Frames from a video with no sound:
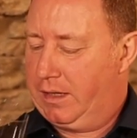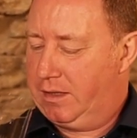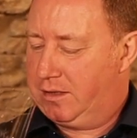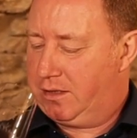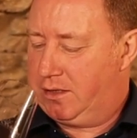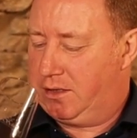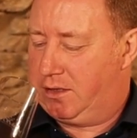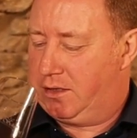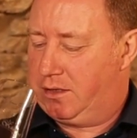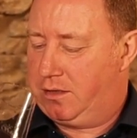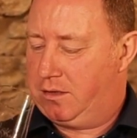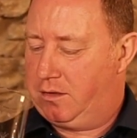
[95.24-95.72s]

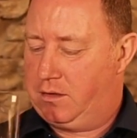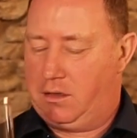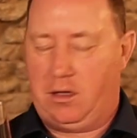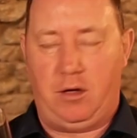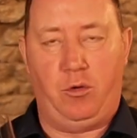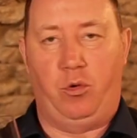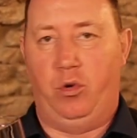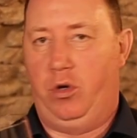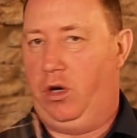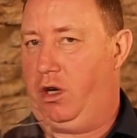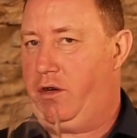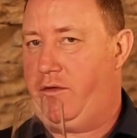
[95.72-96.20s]
Es ist
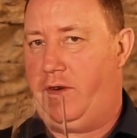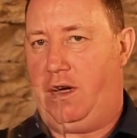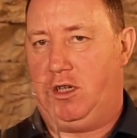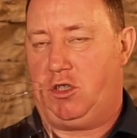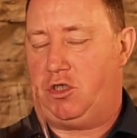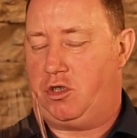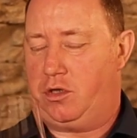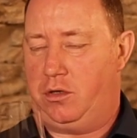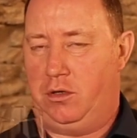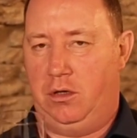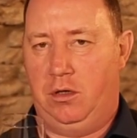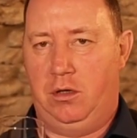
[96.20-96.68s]
ohne
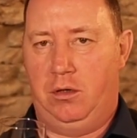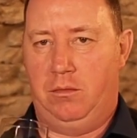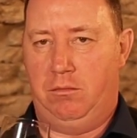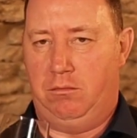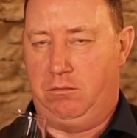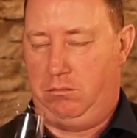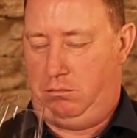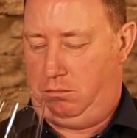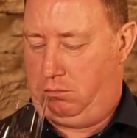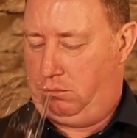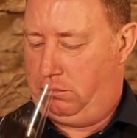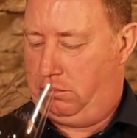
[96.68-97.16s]
Quatsch.
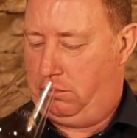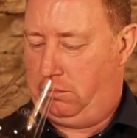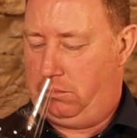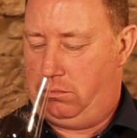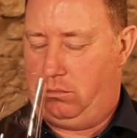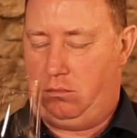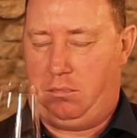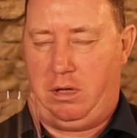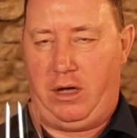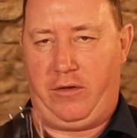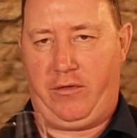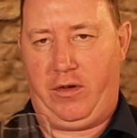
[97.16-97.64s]

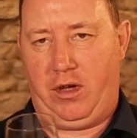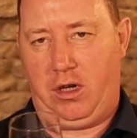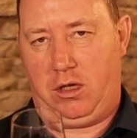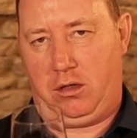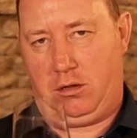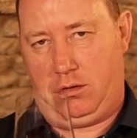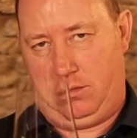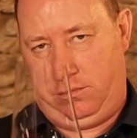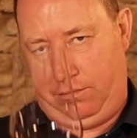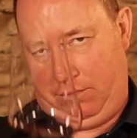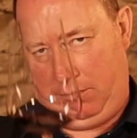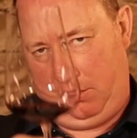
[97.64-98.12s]

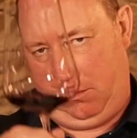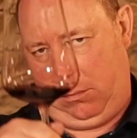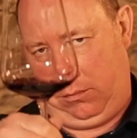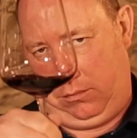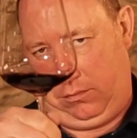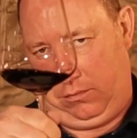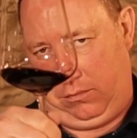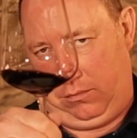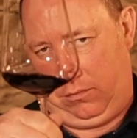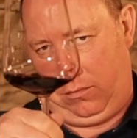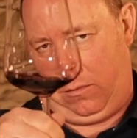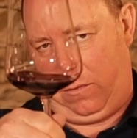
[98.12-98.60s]
Perfekt.
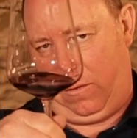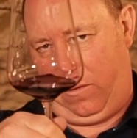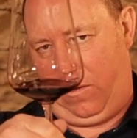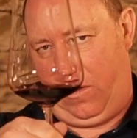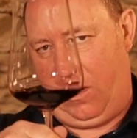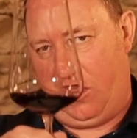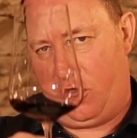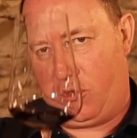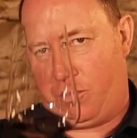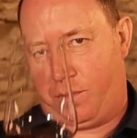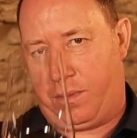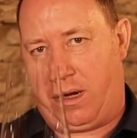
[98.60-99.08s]

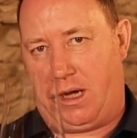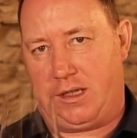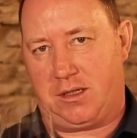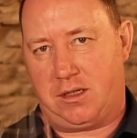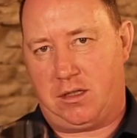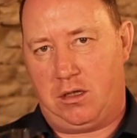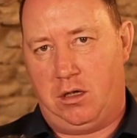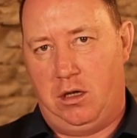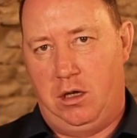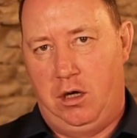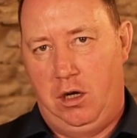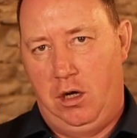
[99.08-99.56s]
Viel
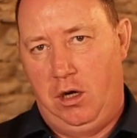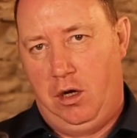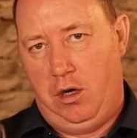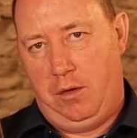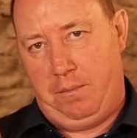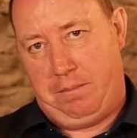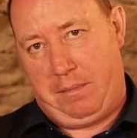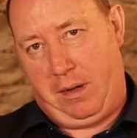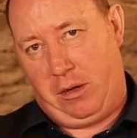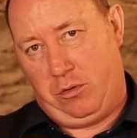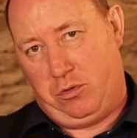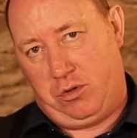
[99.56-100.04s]
Spaß.
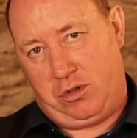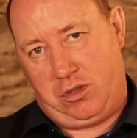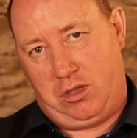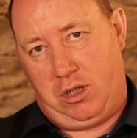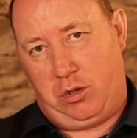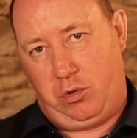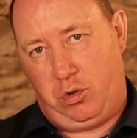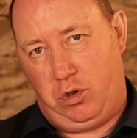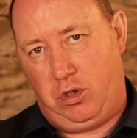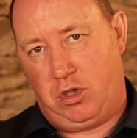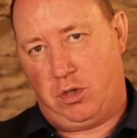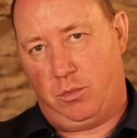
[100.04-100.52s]
Bei uns
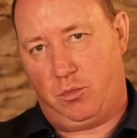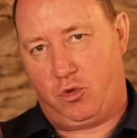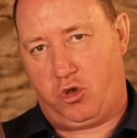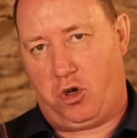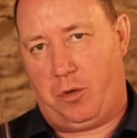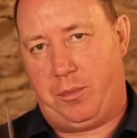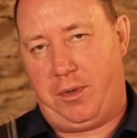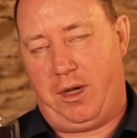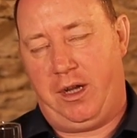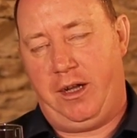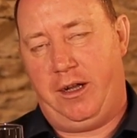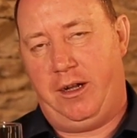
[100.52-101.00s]
natürlich im
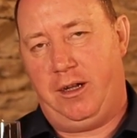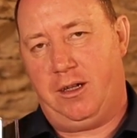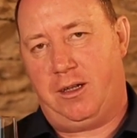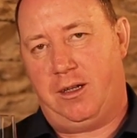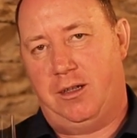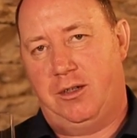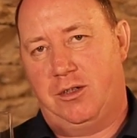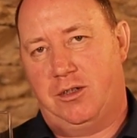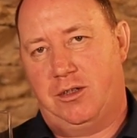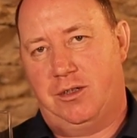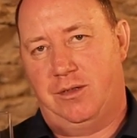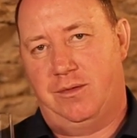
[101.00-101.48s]
Shop
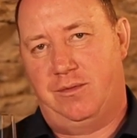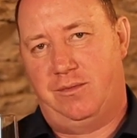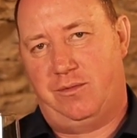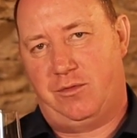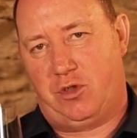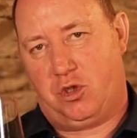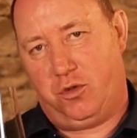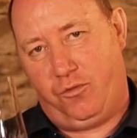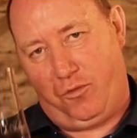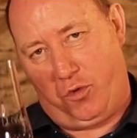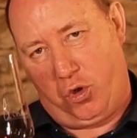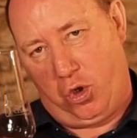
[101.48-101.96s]
erhältlich.
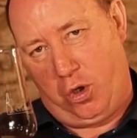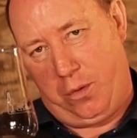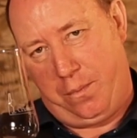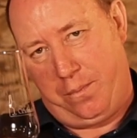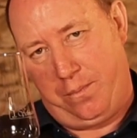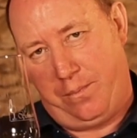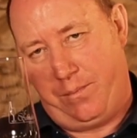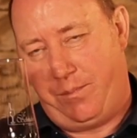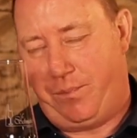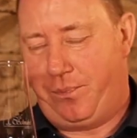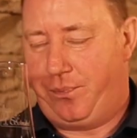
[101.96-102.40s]
Zum Wohl.